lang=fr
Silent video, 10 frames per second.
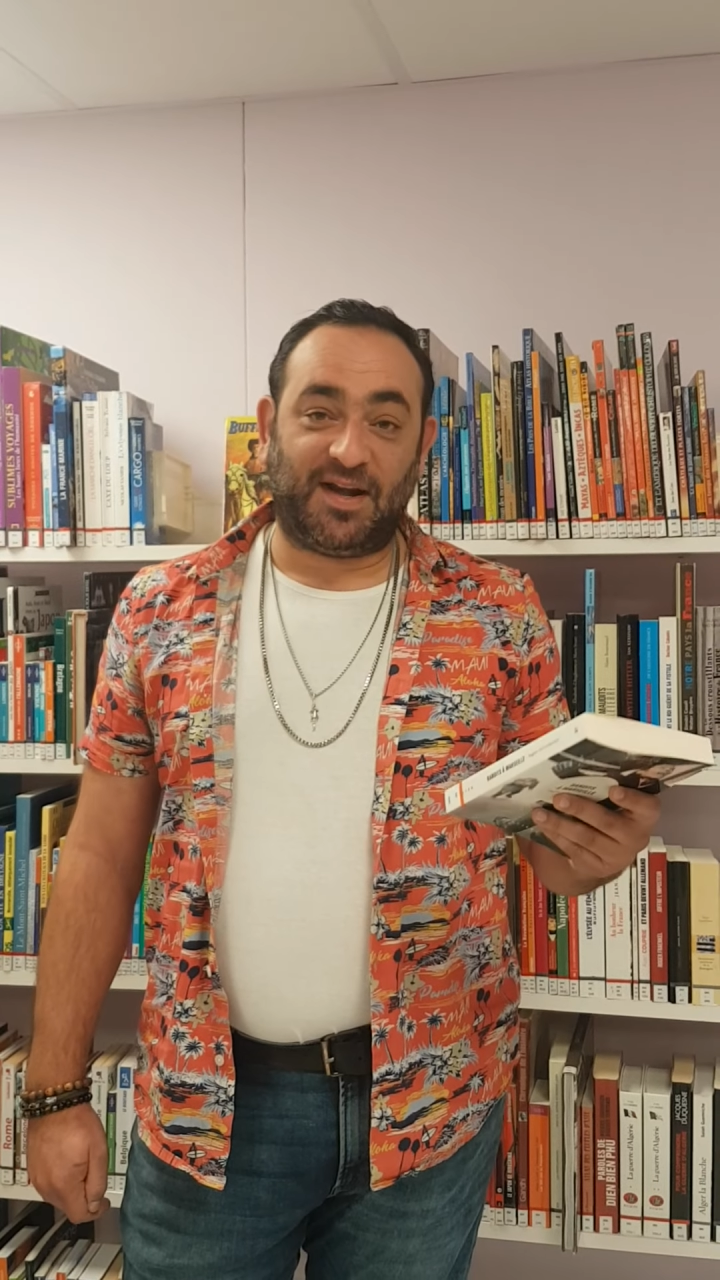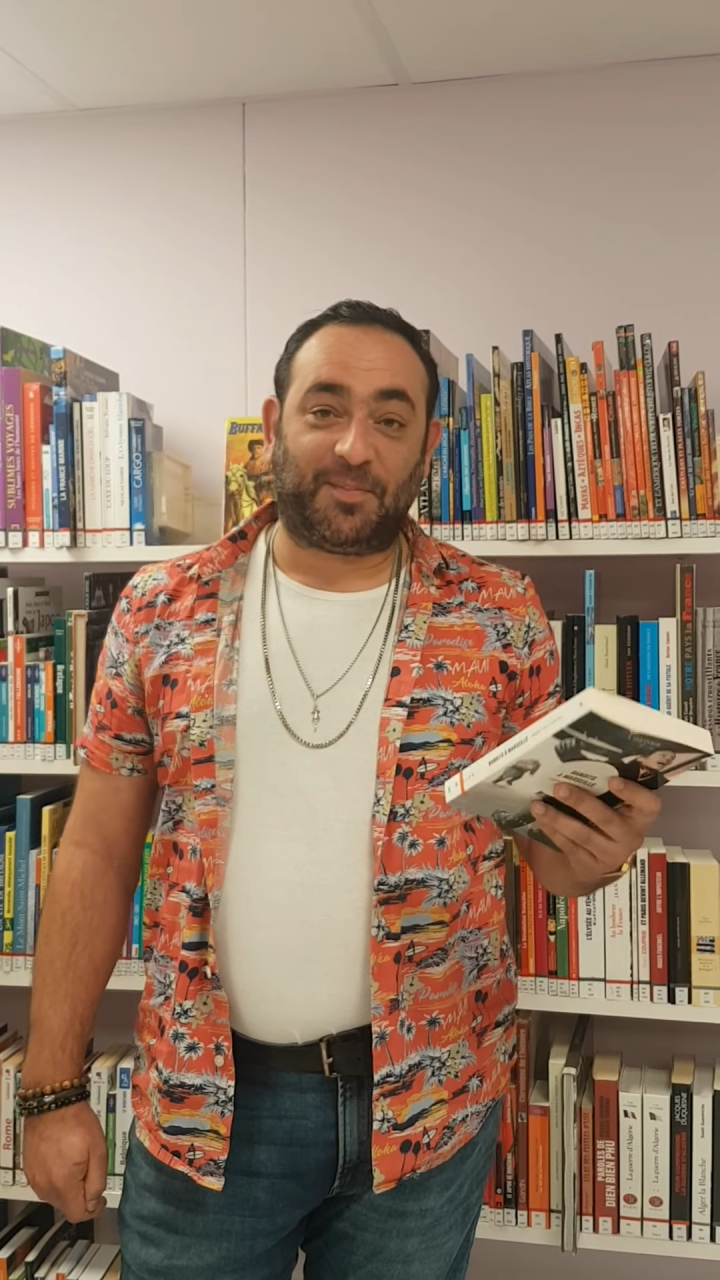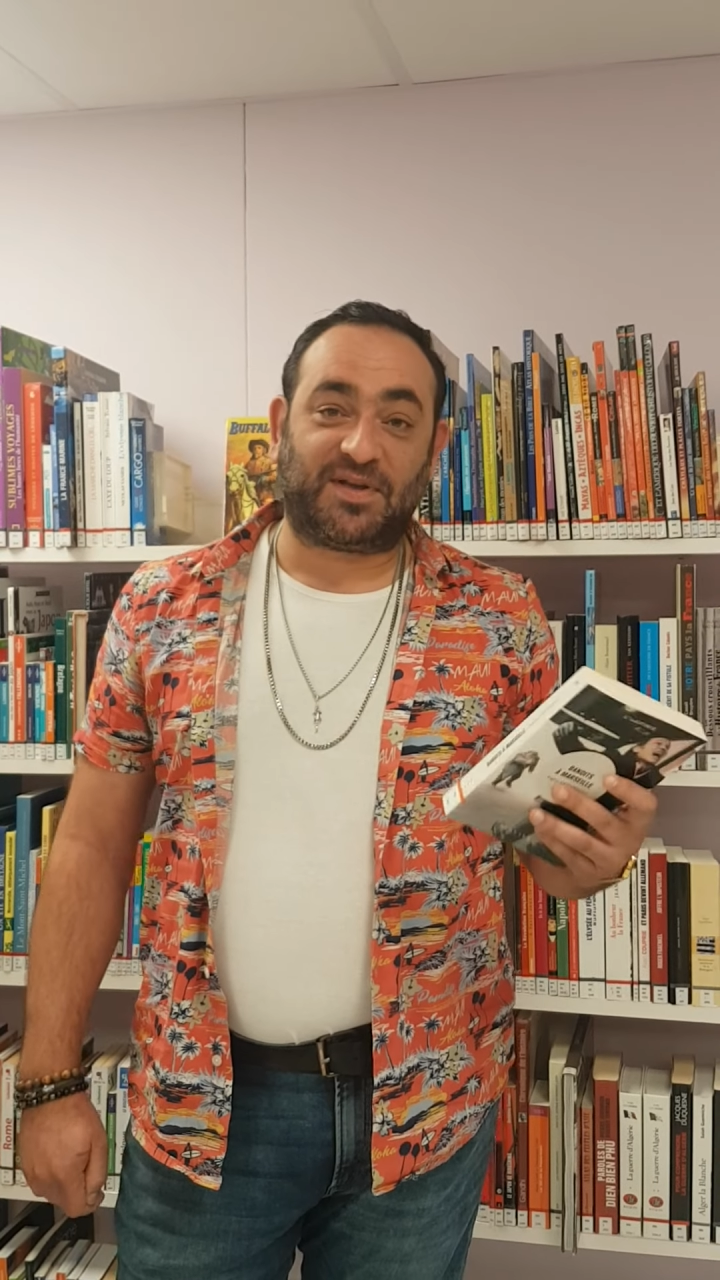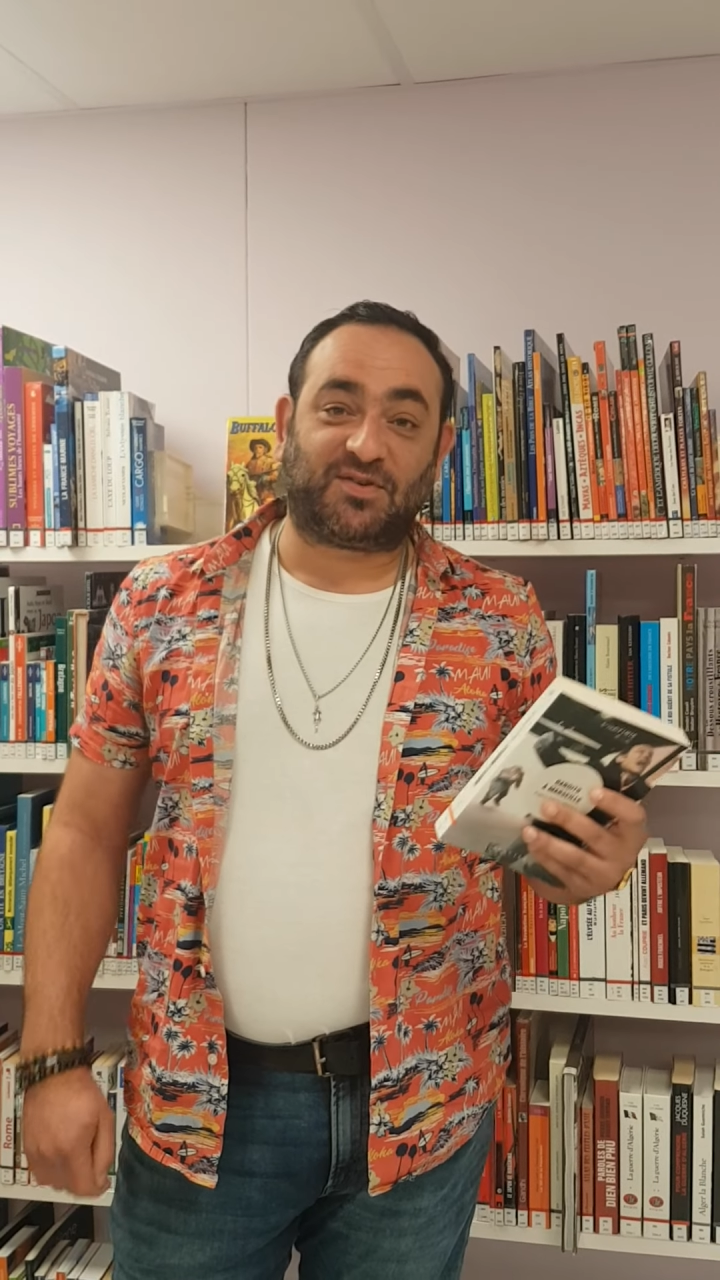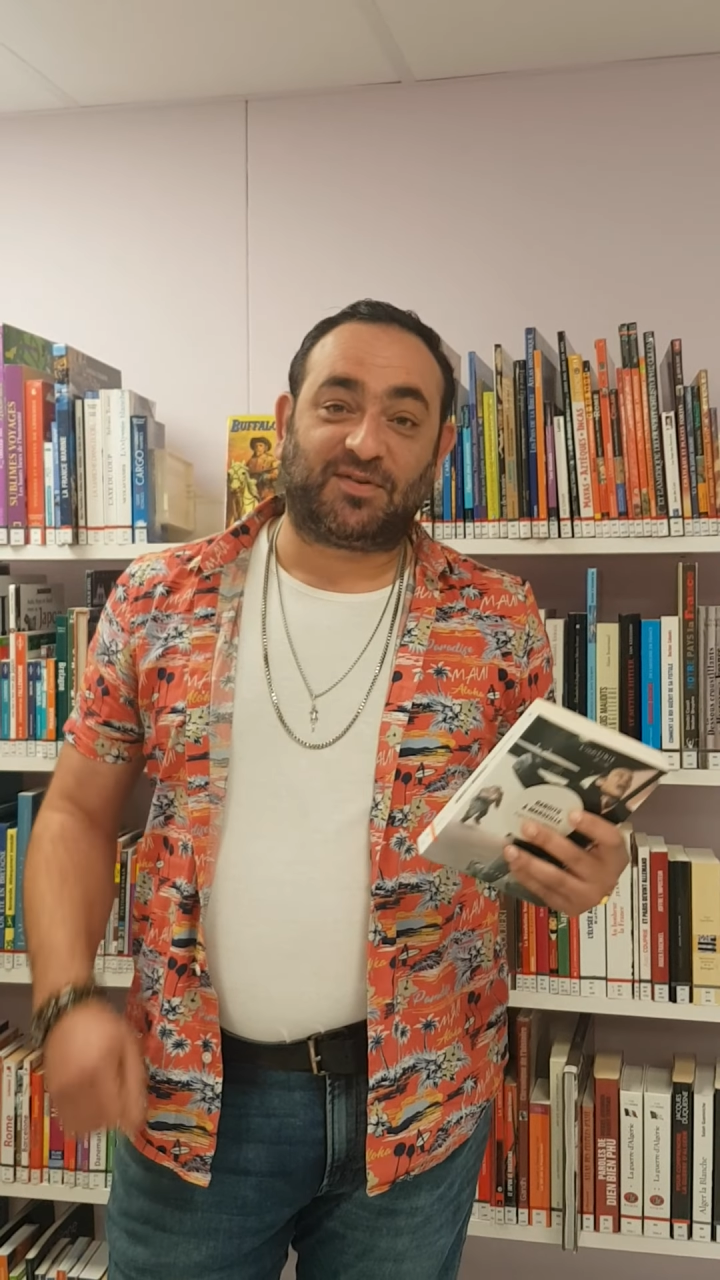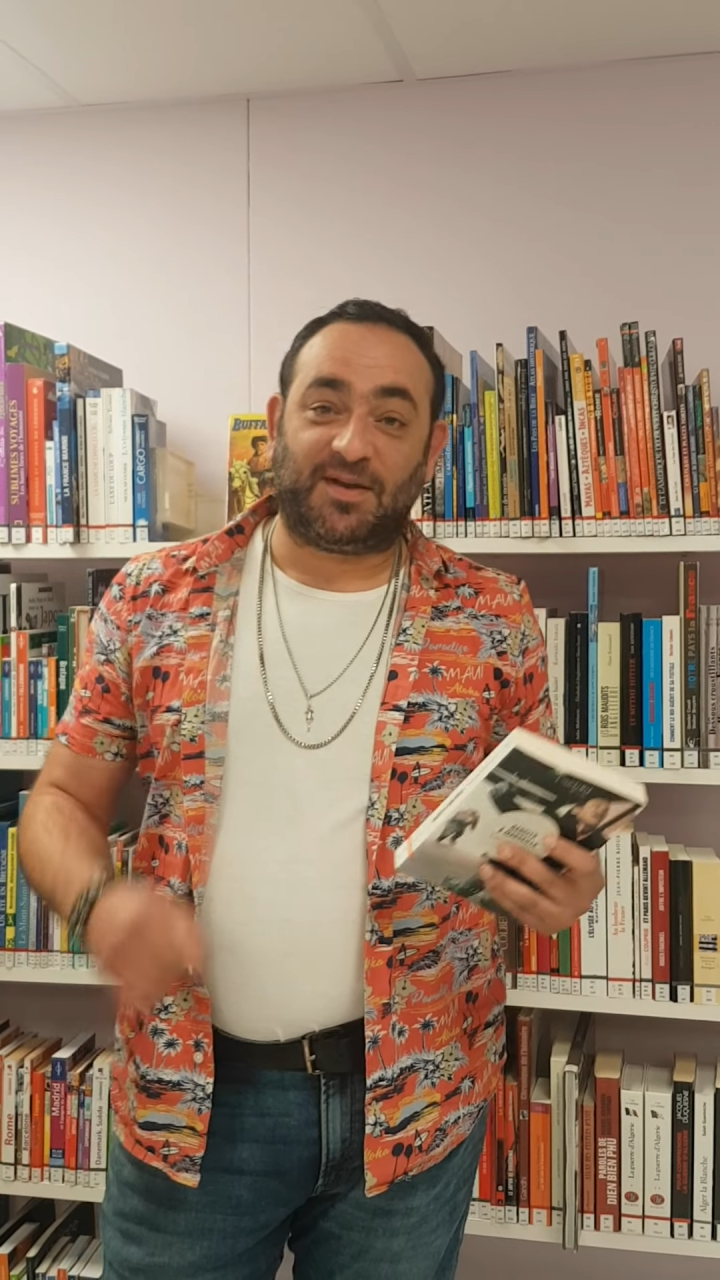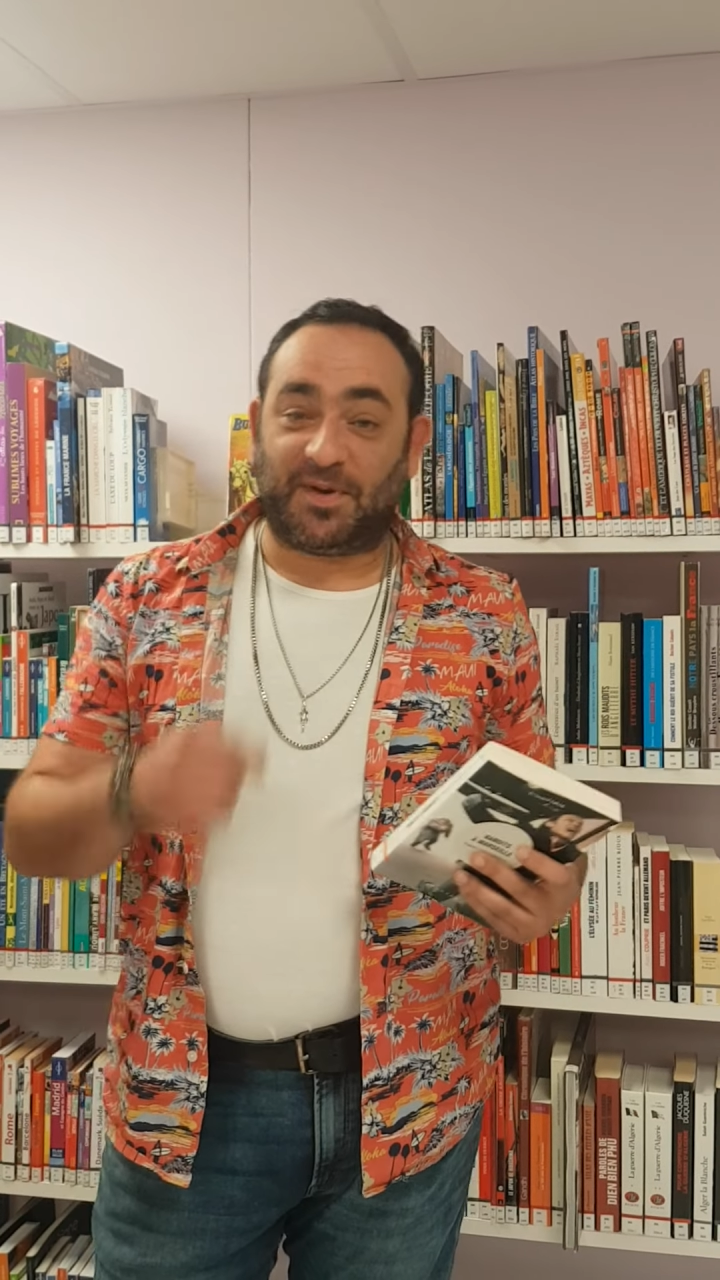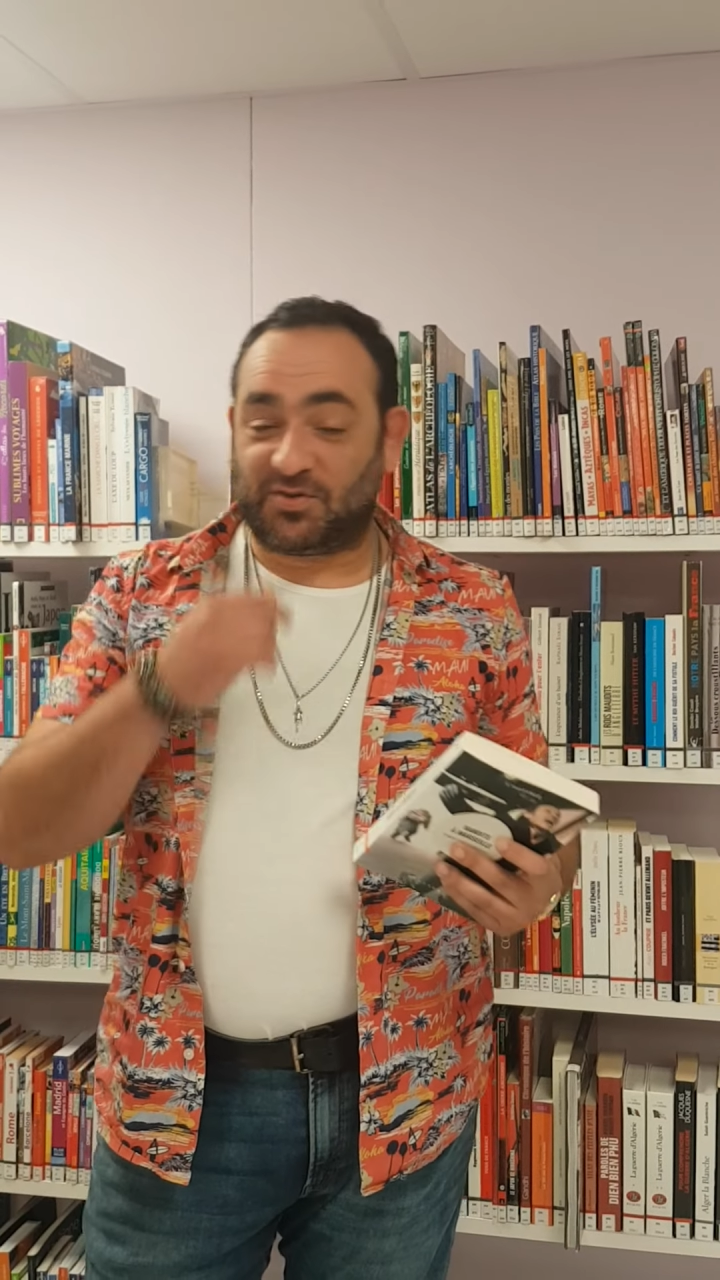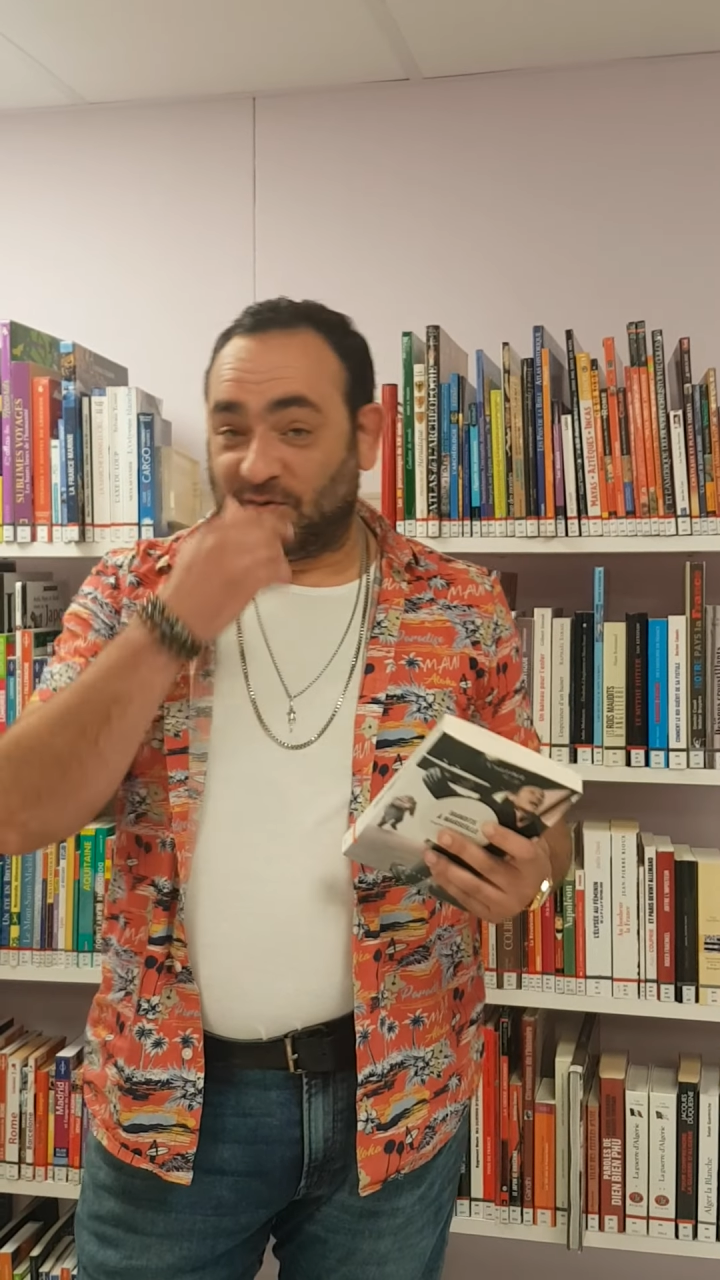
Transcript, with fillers: il a présenté les matchs